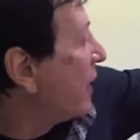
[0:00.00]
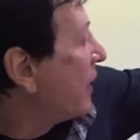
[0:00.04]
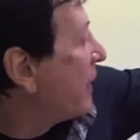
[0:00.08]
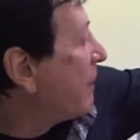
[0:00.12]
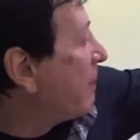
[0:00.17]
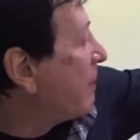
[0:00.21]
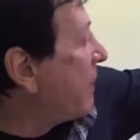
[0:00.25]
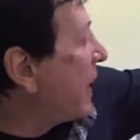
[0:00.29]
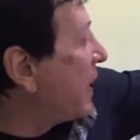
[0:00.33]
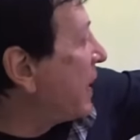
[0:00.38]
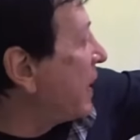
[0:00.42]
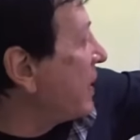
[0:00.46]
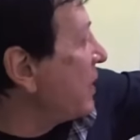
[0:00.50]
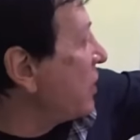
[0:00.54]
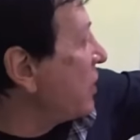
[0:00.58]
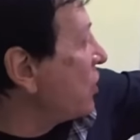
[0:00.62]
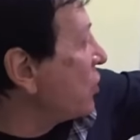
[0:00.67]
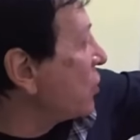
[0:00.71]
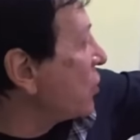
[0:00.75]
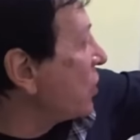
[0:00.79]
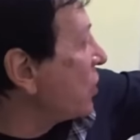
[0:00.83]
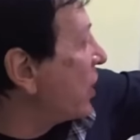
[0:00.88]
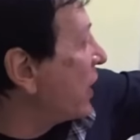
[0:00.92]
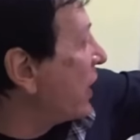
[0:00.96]

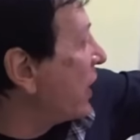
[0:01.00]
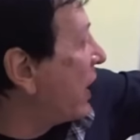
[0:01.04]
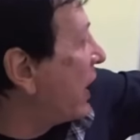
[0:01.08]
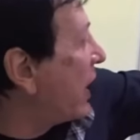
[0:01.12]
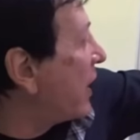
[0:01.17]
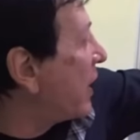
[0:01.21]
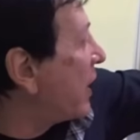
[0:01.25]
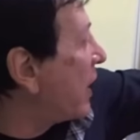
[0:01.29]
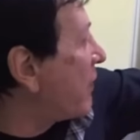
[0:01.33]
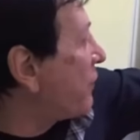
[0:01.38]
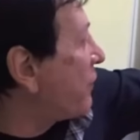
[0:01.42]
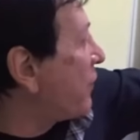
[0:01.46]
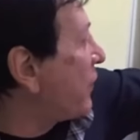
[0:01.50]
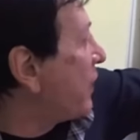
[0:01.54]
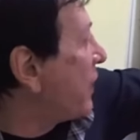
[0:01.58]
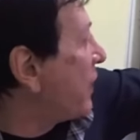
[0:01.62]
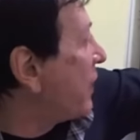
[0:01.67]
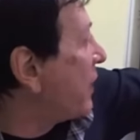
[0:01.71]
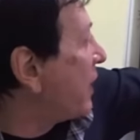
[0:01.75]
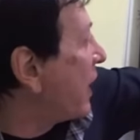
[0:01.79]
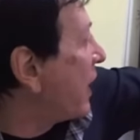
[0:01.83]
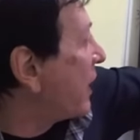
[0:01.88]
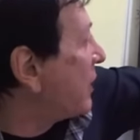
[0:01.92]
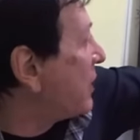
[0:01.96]
Berenice era la
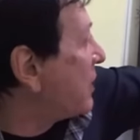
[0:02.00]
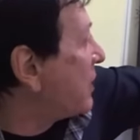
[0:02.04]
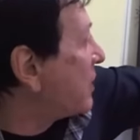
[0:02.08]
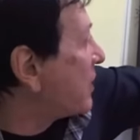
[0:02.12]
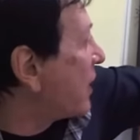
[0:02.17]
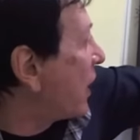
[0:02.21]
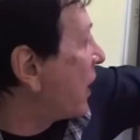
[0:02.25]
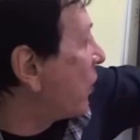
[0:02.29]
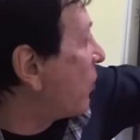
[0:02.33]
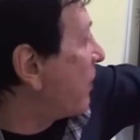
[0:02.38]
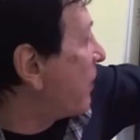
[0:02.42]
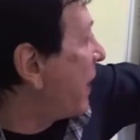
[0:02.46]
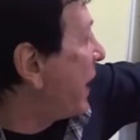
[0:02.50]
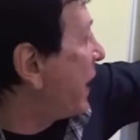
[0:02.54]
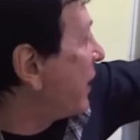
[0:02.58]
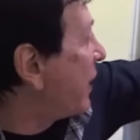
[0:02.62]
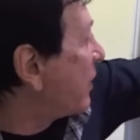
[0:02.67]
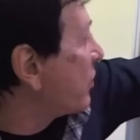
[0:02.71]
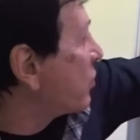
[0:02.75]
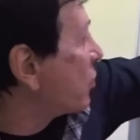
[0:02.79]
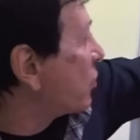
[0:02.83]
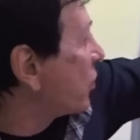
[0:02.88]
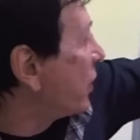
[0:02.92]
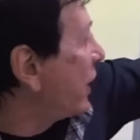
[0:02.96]
figlia di Salomè,
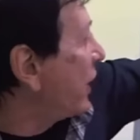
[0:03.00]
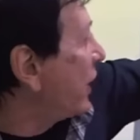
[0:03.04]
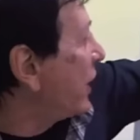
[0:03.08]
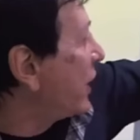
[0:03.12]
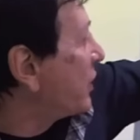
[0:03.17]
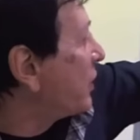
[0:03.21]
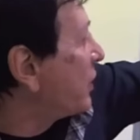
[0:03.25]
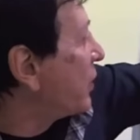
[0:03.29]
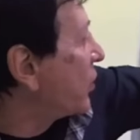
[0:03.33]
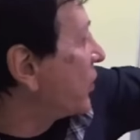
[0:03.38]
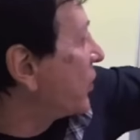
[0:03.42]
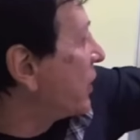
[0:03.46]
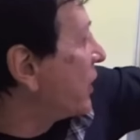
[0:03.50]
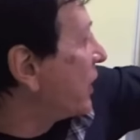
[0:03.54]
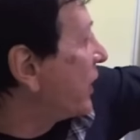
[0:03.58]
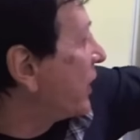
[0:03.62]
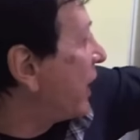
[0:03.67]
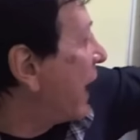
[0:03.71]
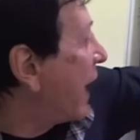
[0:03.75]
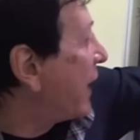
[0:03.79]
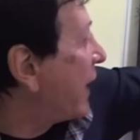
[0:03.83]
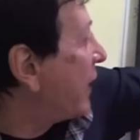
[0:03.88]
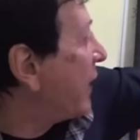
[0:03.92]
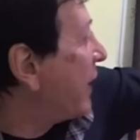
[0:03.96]
sorella di Erode il
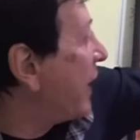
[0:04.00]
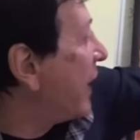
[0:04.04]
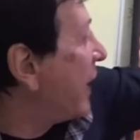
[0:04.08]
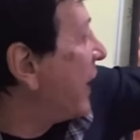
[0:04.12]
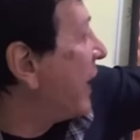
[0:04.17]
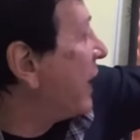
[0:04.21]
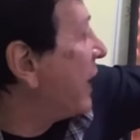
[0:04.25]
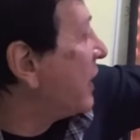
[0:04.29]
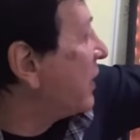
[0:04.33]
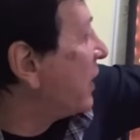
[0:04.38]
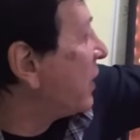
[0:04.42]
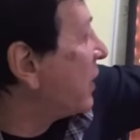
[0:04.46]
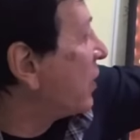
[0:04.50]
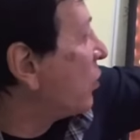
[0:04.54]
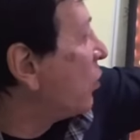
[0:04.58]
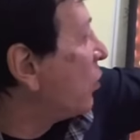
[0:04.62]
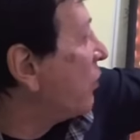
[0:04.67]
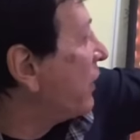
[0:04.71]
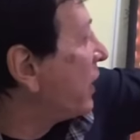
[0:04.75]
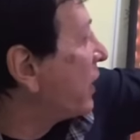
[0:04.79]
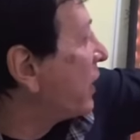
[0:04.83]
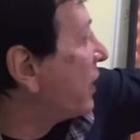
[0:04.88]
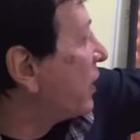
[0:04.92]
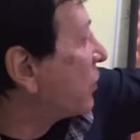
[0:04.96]
Grande, e del
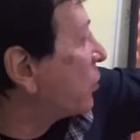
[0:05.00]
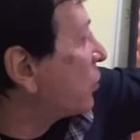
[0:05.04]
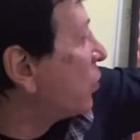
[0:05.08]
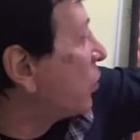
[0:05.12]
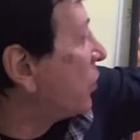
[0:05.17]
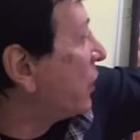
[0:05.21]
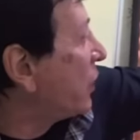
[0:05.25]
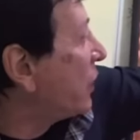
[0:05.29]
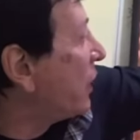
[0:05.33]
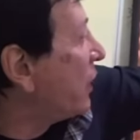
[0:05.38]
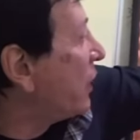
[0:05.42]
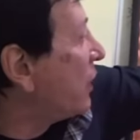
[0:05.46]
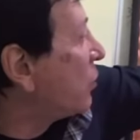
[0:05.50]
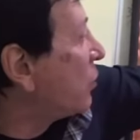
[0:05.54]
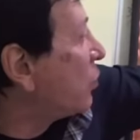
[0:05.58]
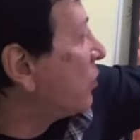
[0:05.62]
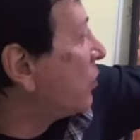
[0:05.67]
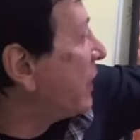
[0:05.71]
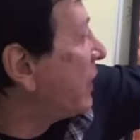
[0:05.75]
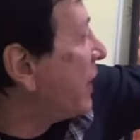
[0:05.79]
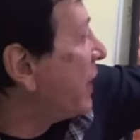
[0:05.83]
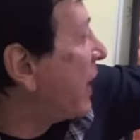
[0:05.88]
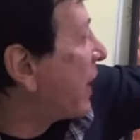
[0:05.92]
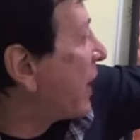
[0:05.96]
governatore
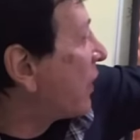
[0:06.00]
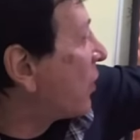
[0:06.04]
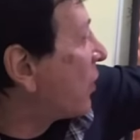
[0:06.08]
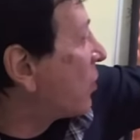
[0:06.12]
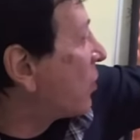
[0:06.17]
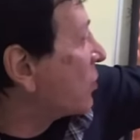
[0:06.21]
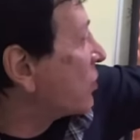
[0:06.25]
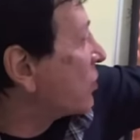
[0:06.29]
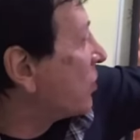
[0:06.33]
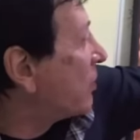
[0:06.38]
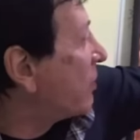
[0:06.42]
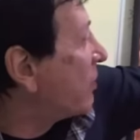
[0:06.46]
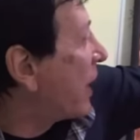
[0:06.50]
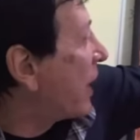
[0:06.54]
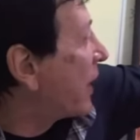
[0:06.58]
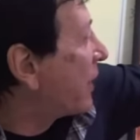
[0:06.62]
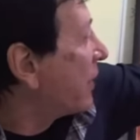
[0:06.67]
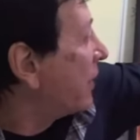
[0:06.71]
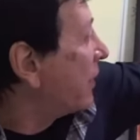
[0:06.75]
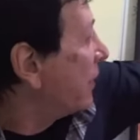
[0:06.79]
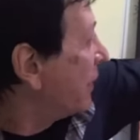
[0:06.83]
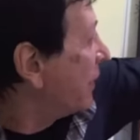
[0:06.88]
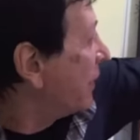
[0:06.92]
dell'Idumea Costobar